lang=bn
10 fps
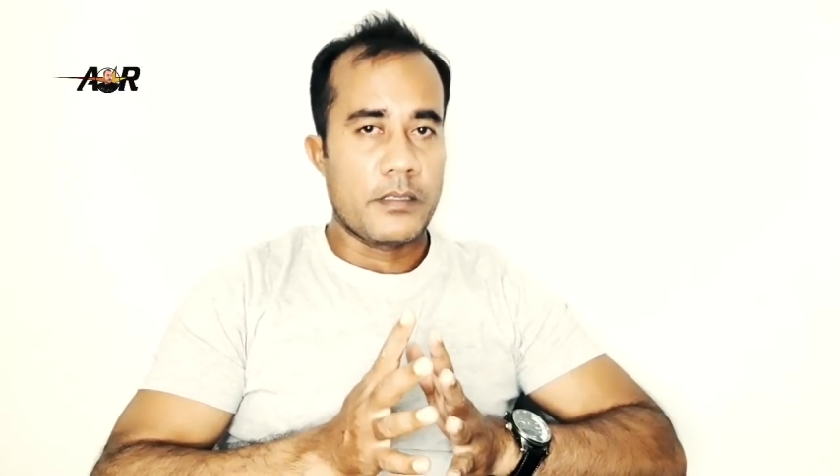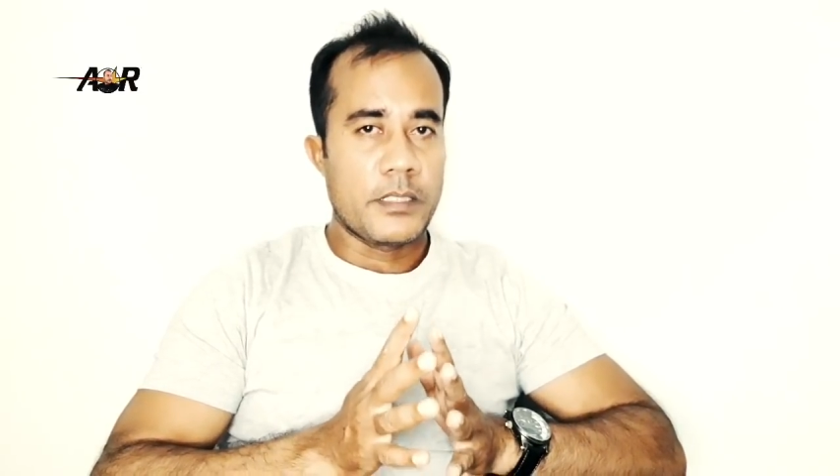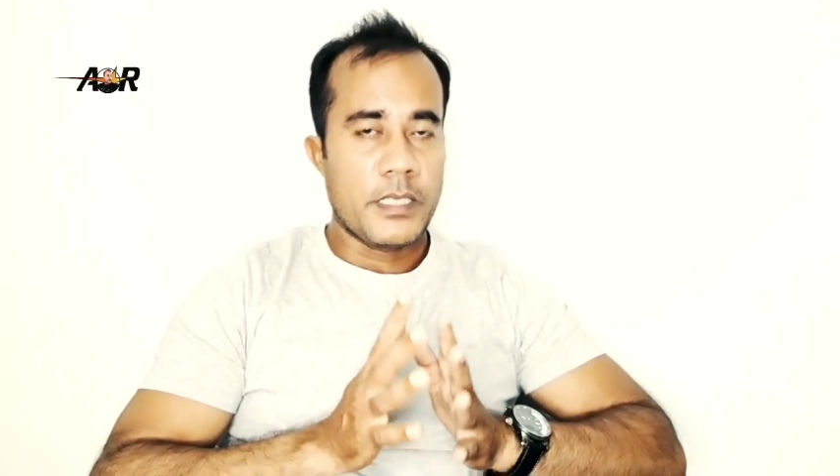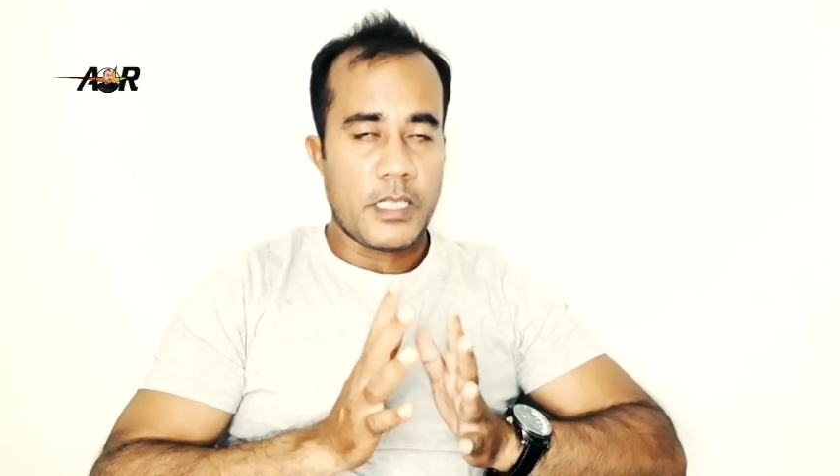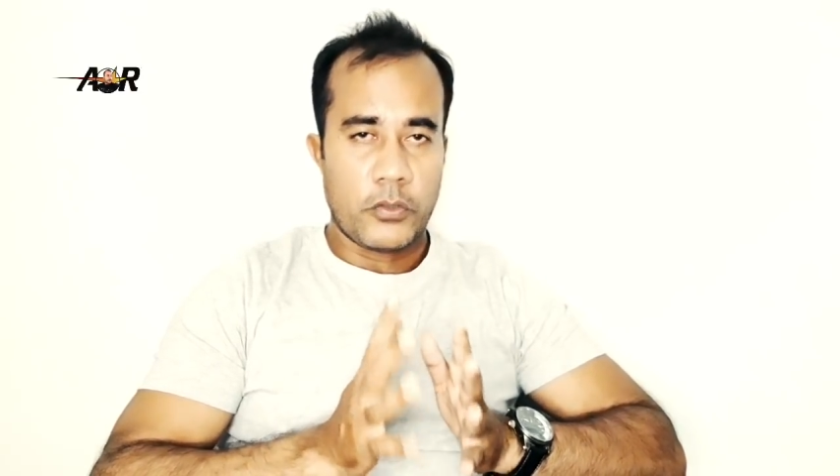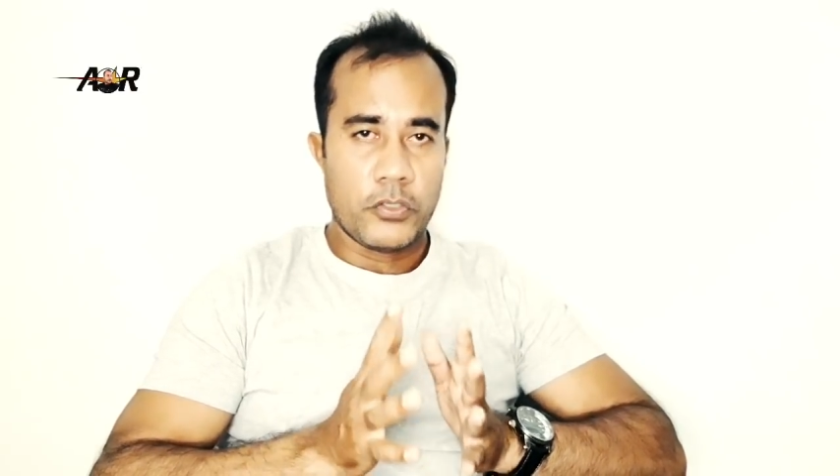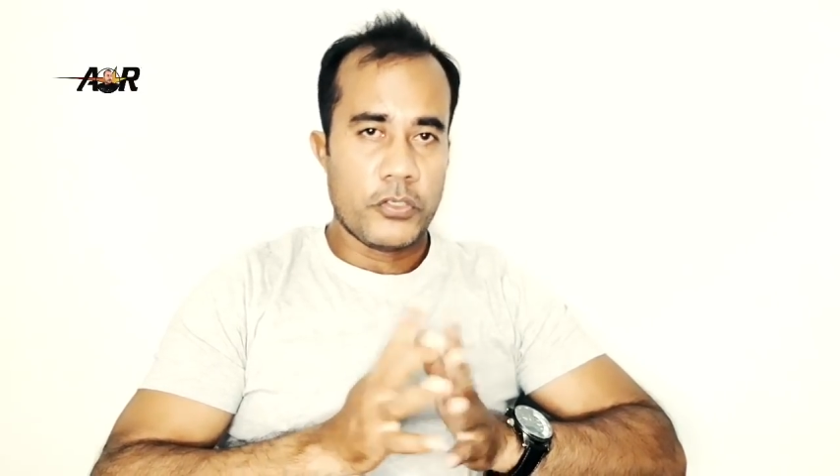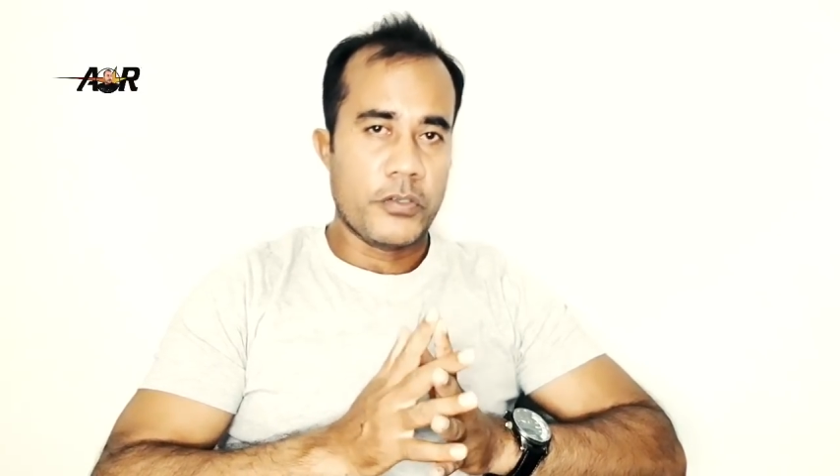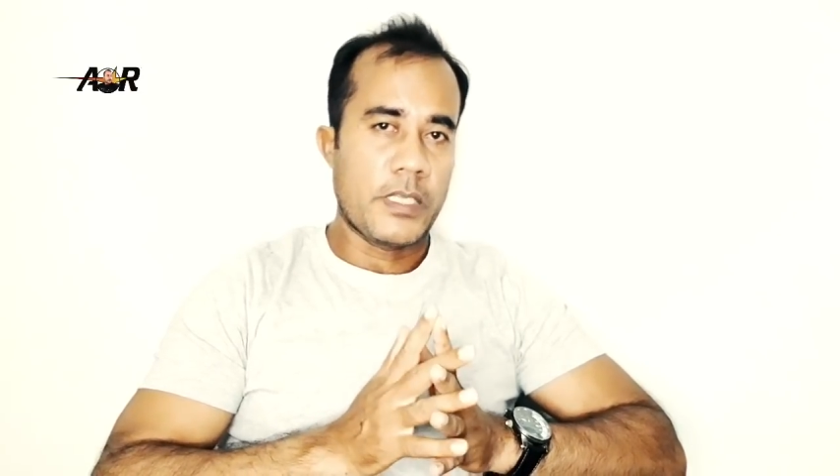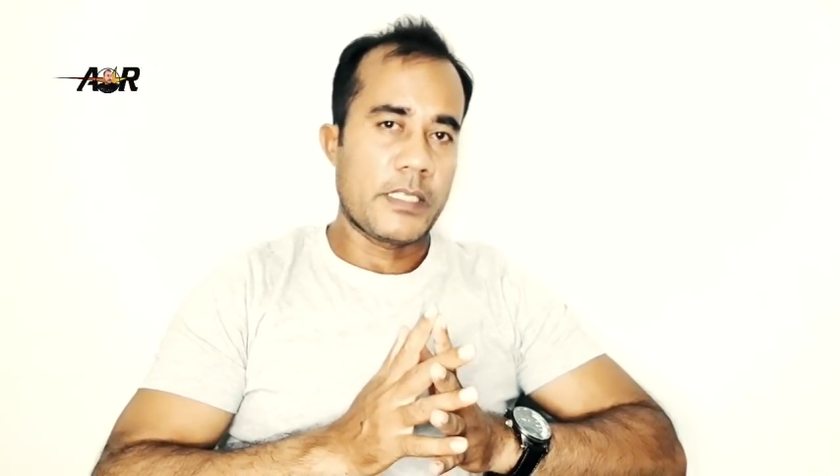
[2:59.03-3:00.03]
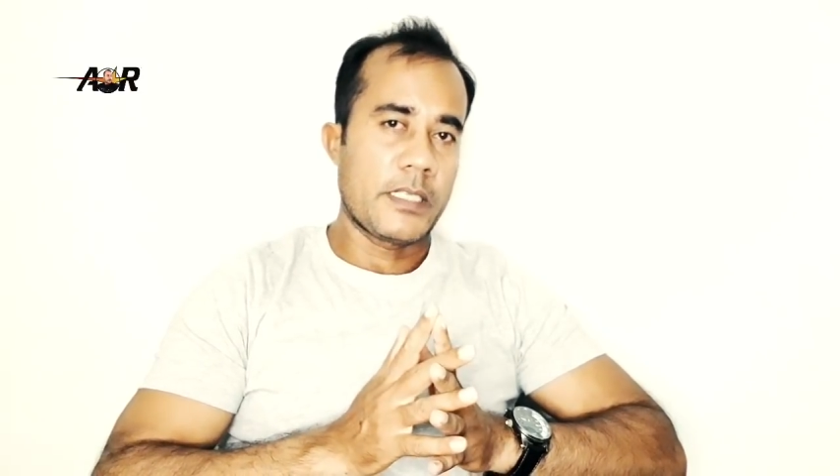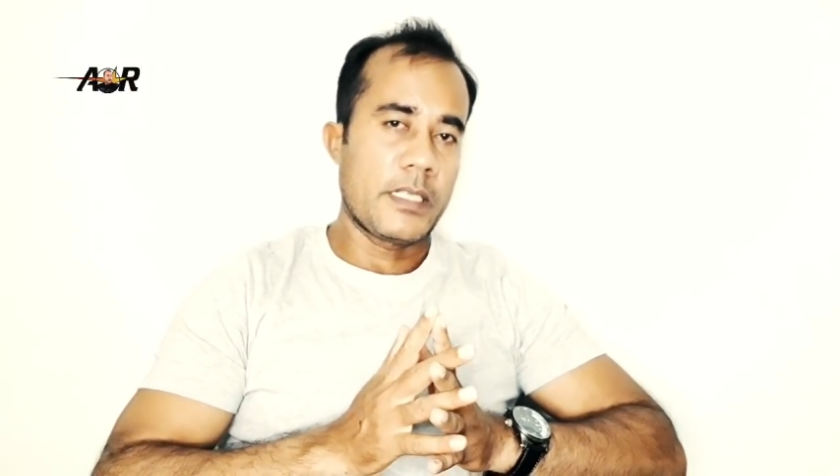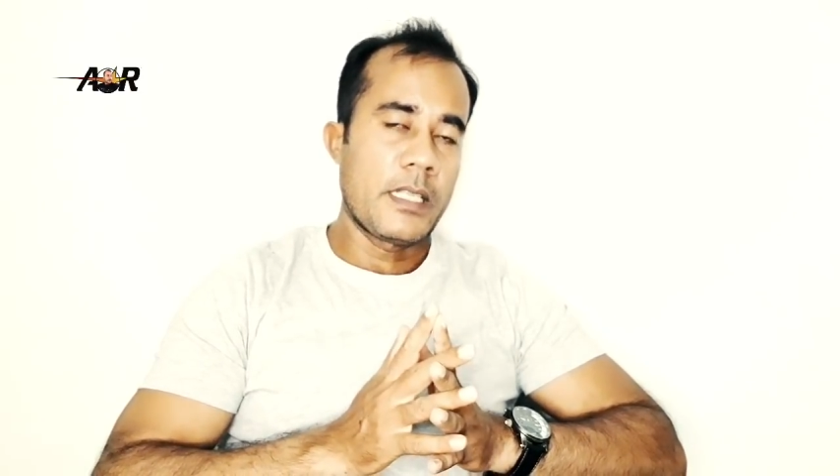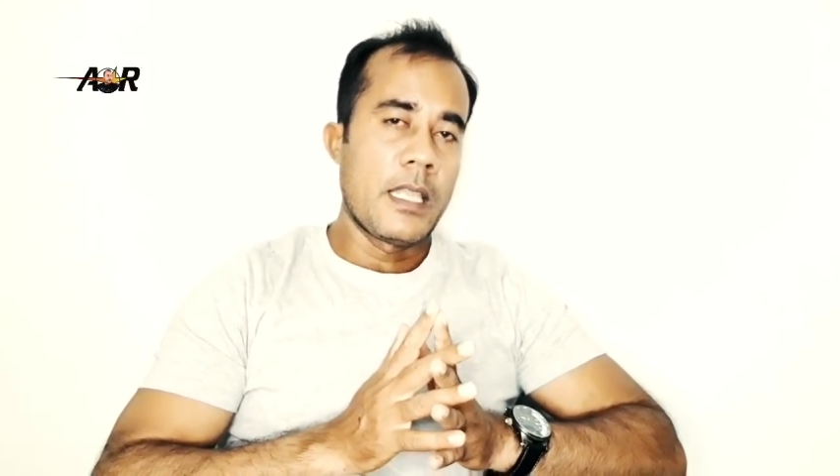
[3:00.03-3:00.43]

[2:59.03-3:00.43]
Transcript: যে আত্মীয় স্বজন আছে